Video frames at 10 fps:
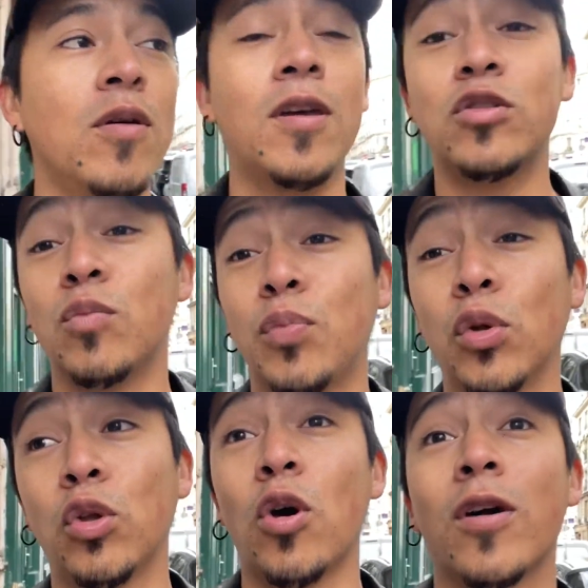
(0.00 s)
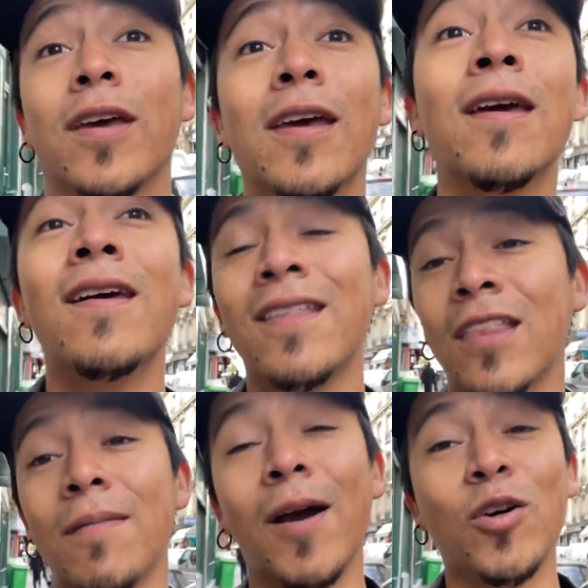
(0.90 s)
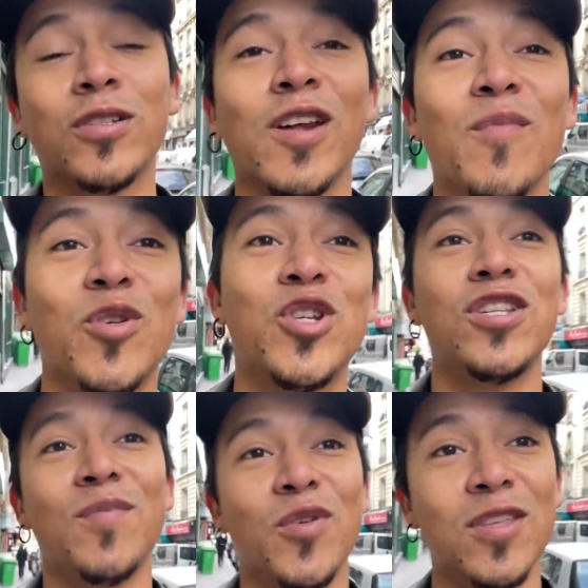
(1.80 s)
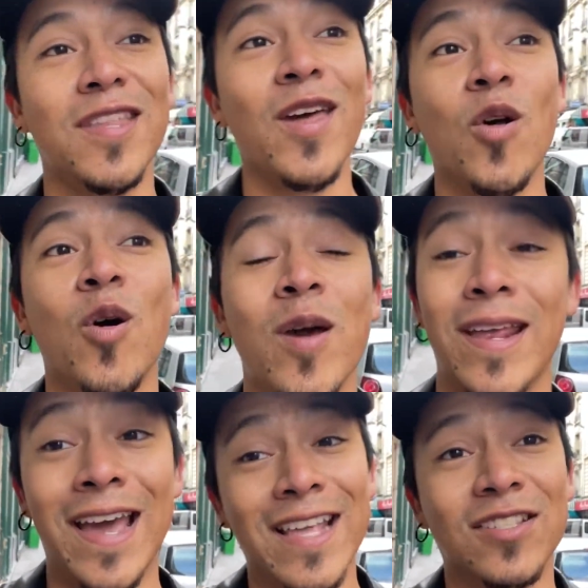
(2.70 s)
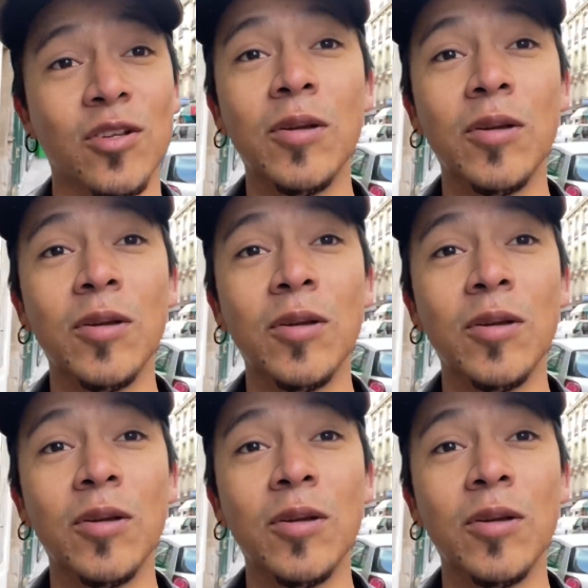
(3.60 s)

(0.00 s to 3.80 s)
es un punto que te va a costar muchísimo dinero en gasto.